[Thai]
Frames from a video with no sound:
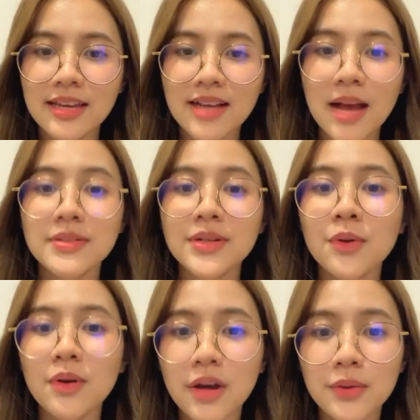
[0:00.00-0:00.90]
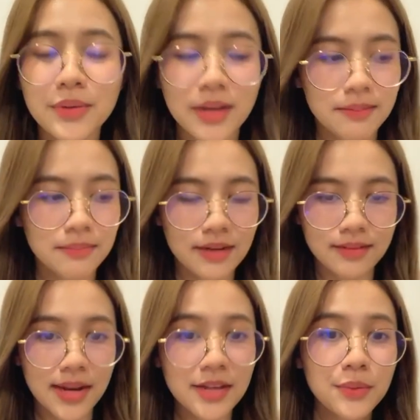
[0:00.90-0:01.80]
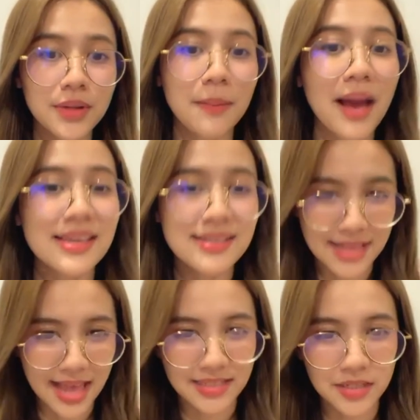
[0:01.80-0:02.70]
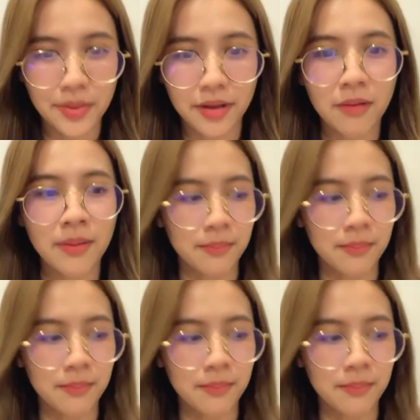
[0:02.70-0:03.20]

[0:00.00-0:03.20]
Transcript: คำชะโนดเขาอยู่ทางแบบท่านอยู่ทางภาคอีสานใช่ไหมก็แบ